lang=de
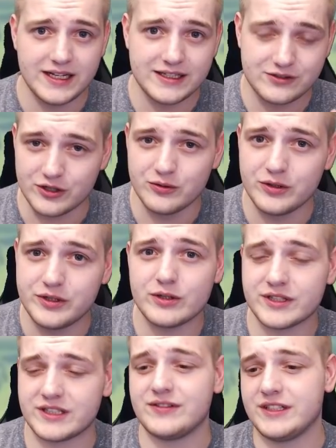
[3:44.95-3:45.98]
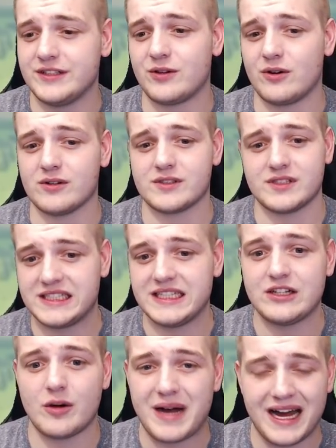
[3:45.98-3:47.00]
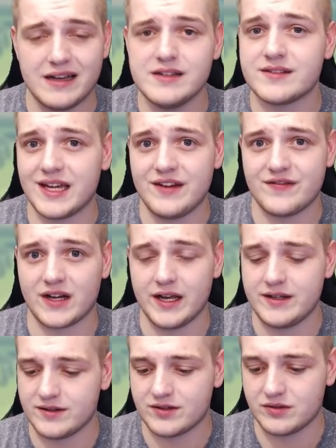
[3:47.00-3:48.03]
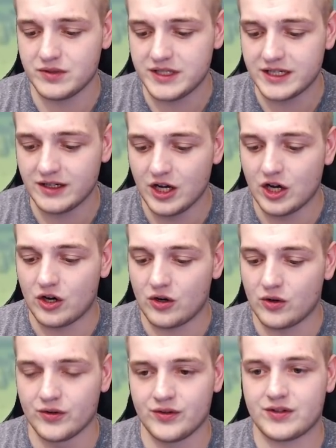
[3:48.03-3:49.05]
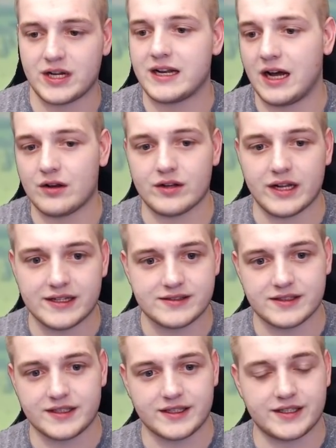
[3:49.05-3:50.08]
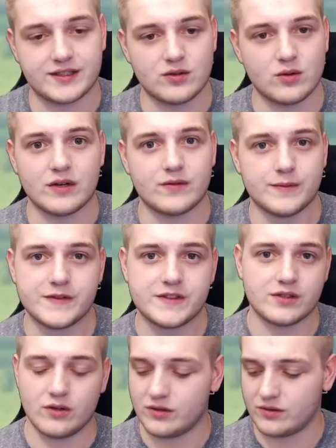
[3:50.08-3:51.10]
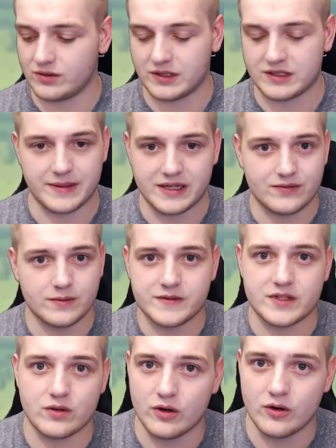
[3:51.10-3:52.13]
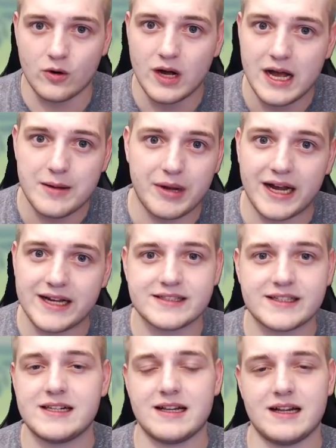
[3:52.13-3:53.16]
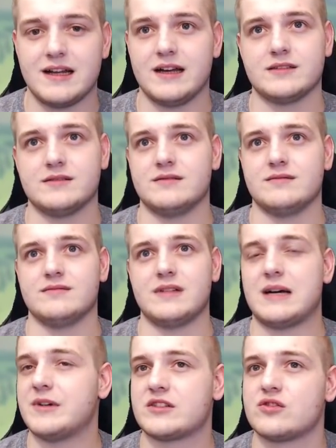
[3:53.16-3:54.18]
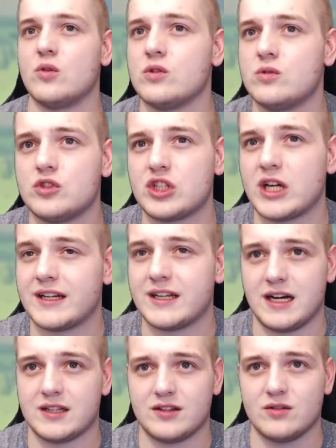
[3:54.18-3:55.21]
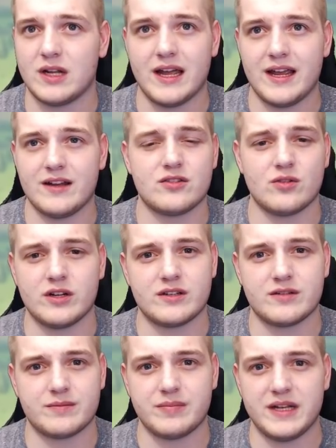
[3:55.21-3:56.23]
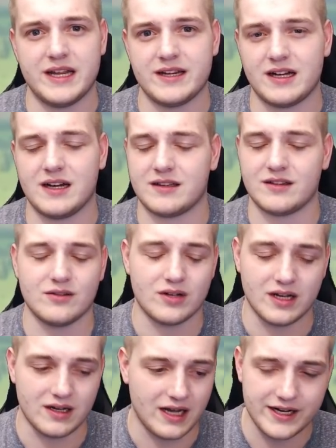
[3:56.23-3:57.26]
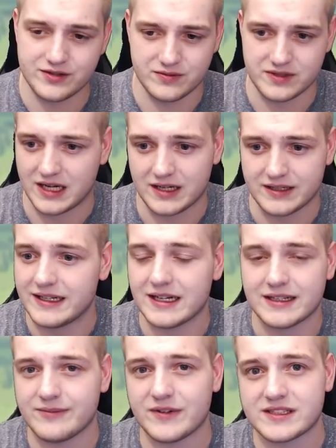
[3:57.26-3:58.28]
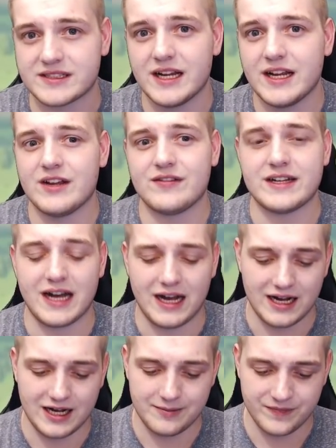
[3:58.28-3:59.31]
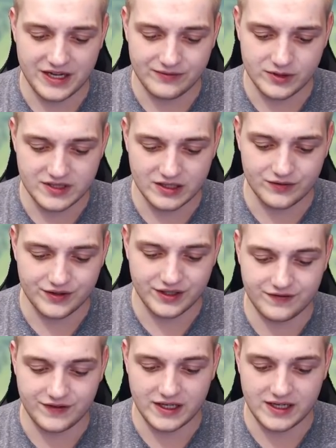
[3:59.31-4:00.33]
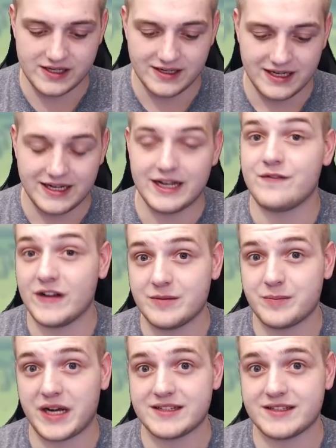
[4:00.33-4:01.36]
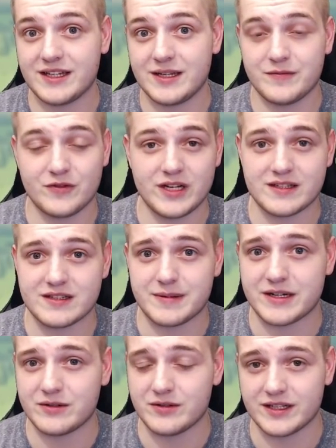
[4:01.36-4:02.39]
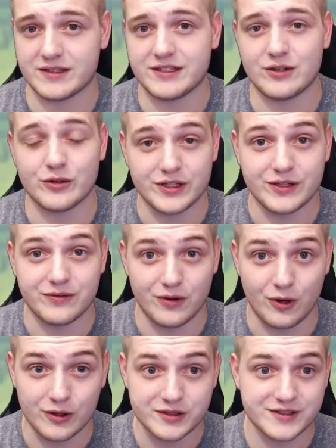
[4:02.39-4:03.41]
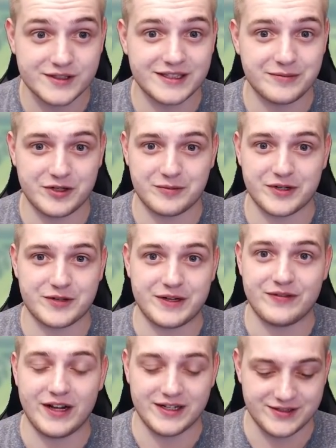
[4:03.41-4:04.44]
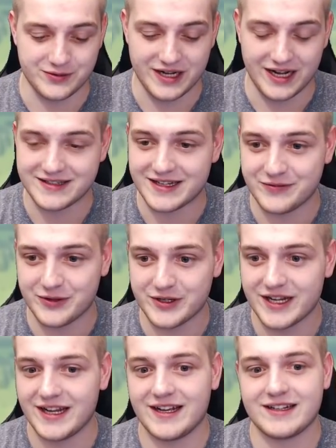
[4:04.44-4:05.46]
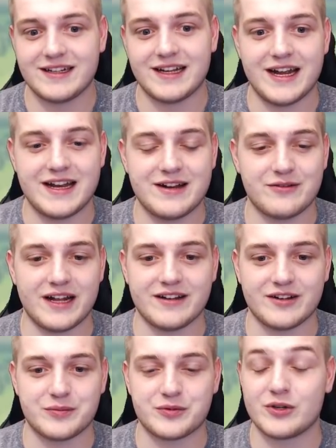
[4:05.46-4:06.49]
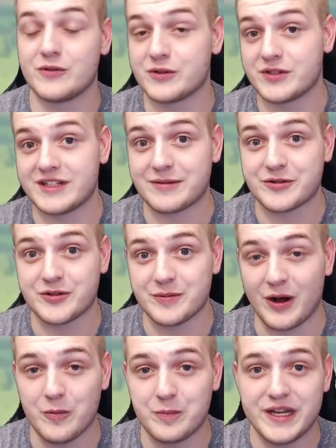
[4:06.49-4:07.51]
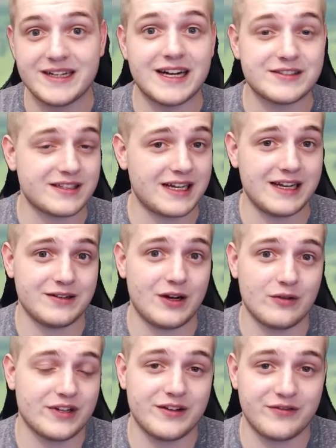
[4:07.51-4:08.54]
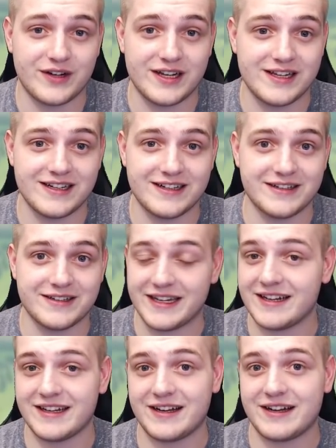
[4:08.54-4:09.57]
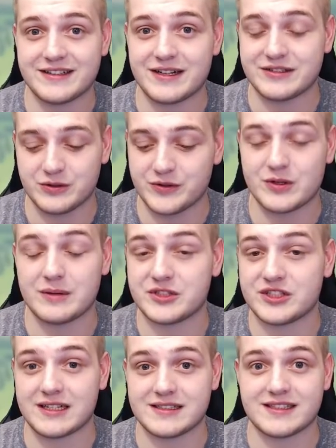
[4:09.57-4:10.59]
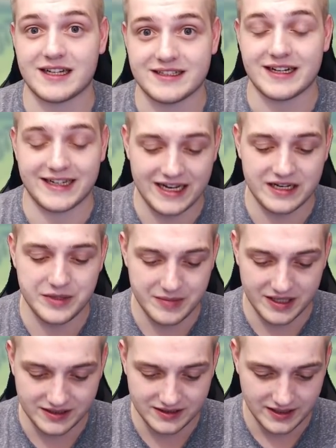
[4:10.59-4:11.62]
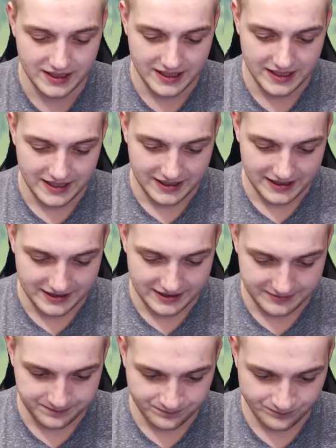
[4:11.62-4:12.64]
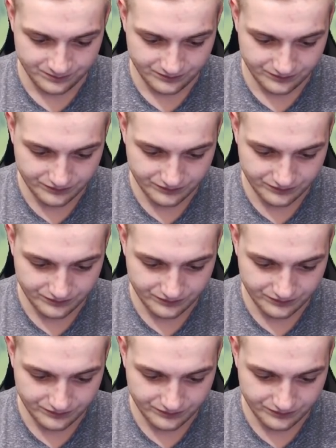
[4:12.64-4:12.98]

Es können nur die Leute gewinnen, die vor Ort sind. Die kommen alle safe rein ins Turnier. Und keine Ahnung, der Erste kriegt 150 Euro oder 250 Euro Preisgeldern an Amazon-Gutscheinkarten oder Android-Play-Karten oder iTunes-Karten, je nachdem, was wir da haben. Da wird es dann auf Fall äh, fette Preise geben für den Ersten, Zweiten und Dritten, die Leute, die vor Ort sind. Da bin ich auch mal gespannt, wer alles so da sein wird. Der ein oder andere Pro wird sich da bestimmt auch blicken. Also kann auf jeden Fall äh, jeder, der sowieso am Start ist, kann da gerne mitmachen. Ähm,